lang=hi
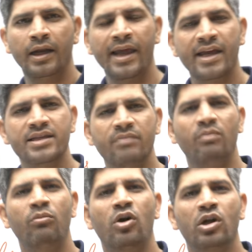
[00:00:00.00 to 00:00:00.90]
लेकिन जब
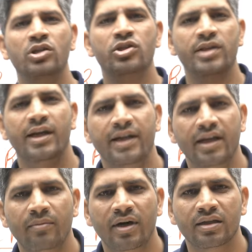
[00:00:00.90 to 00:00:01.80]
हम मॉडर्न सोसाइटी
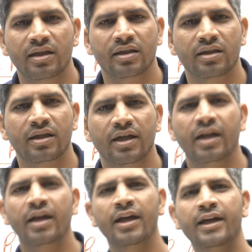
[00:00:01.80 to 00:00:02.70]
की बात करते हैं
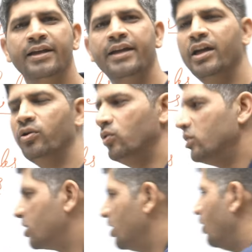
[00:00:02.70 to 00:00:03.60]
ये रूल्स